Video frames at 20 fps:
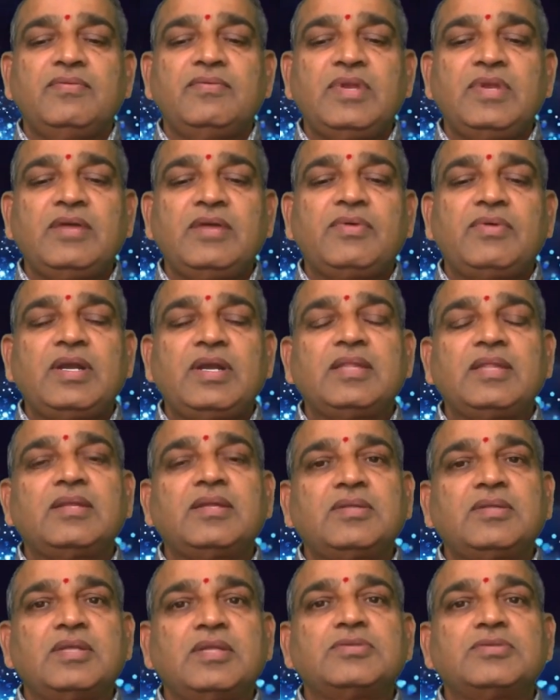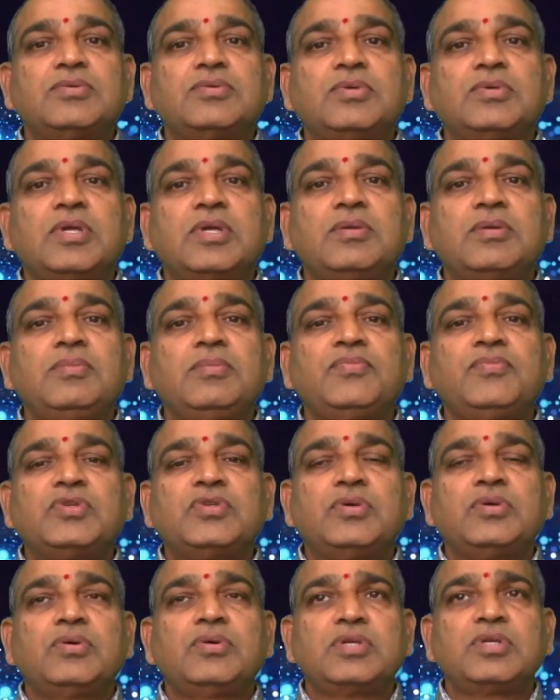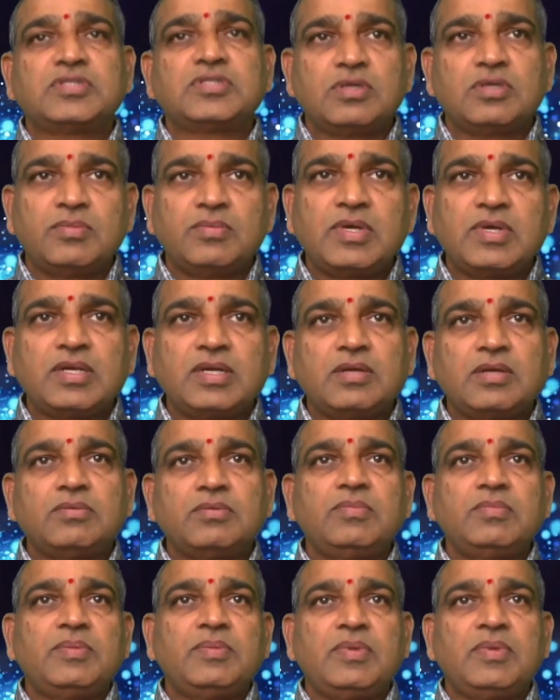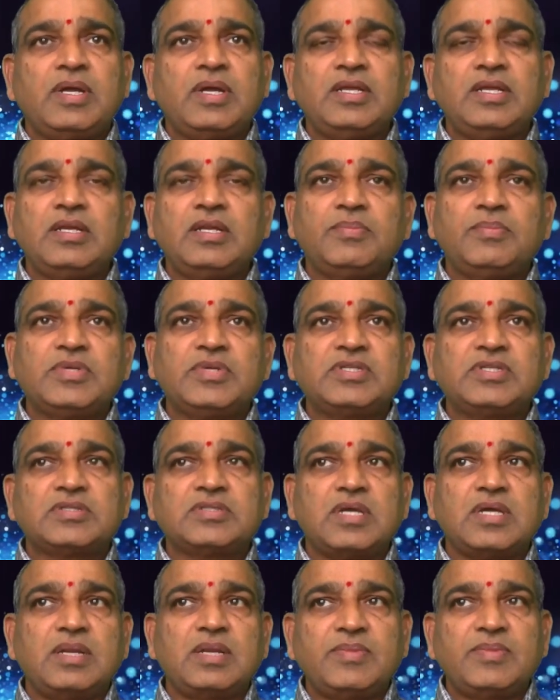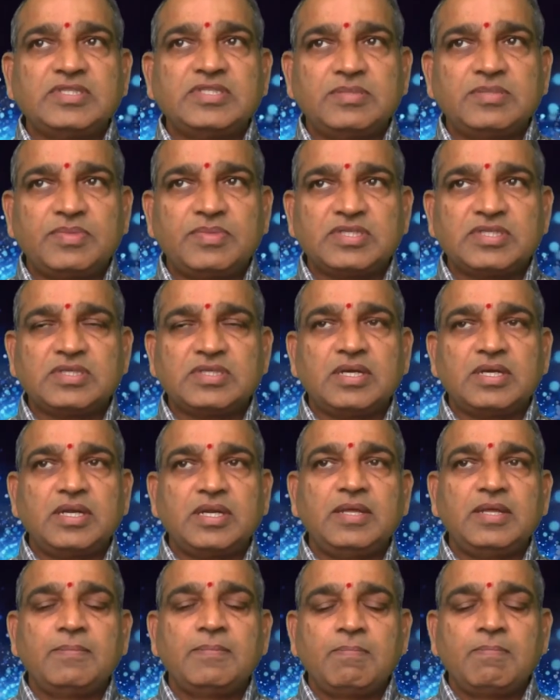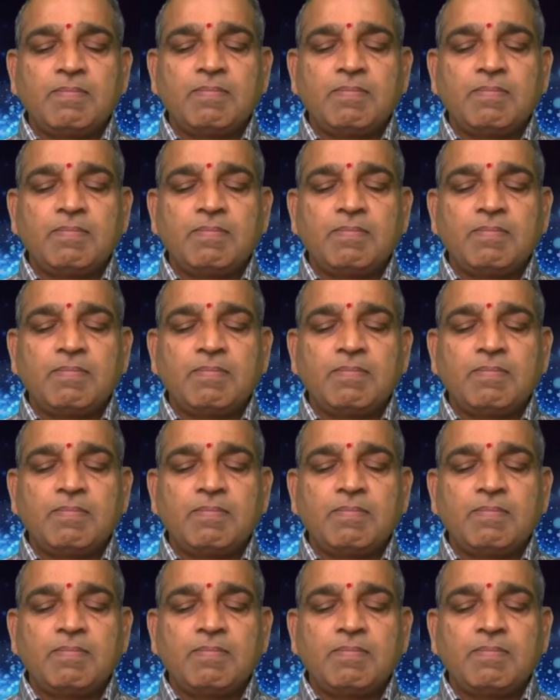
వినే వాళ్ళందరూ తెలుసుకుంటారు సో కృష్ణకుమార్ గారు మీ అడిగిన ప్రశ్న చాలా మంచి ప్రశ్న అండి